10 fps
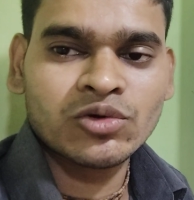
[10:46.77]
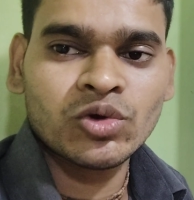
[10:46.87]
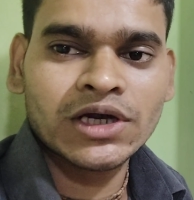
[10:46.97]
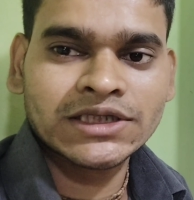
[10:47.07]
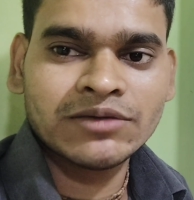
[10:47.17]

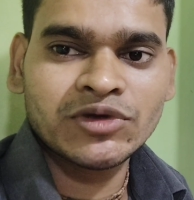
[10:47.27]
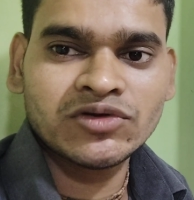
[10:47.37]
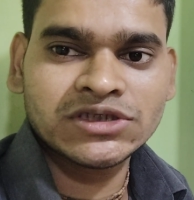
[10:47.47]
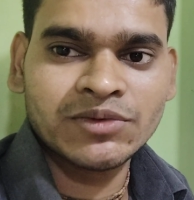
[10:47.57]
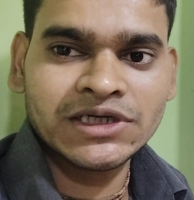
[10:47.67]
কলকাতা
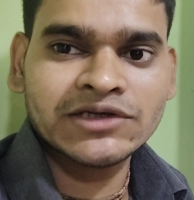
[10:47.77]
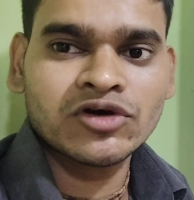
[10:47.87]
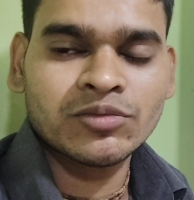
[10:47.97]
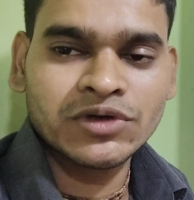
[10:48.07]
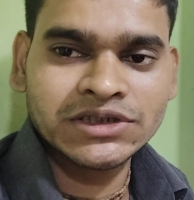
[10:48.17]
মিউনিসিপ্যালিটি
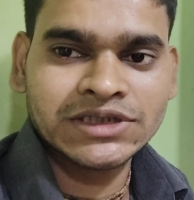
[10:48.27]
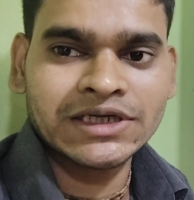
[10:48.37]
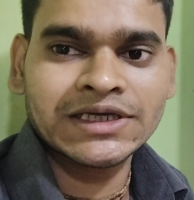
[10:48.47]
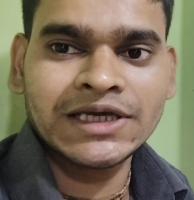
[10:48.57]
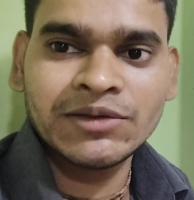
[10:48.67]
কর্পোরেশন
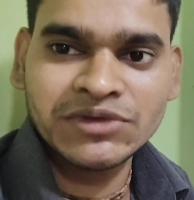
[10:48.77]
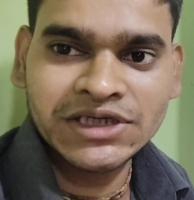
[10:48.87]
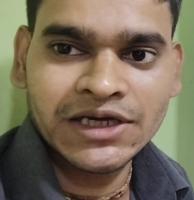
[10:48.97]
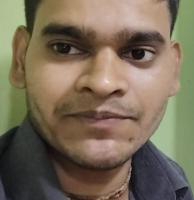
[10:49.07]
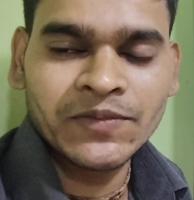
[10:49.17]

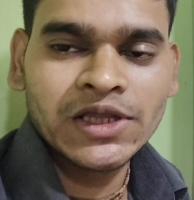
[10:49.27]
কেএমডিএ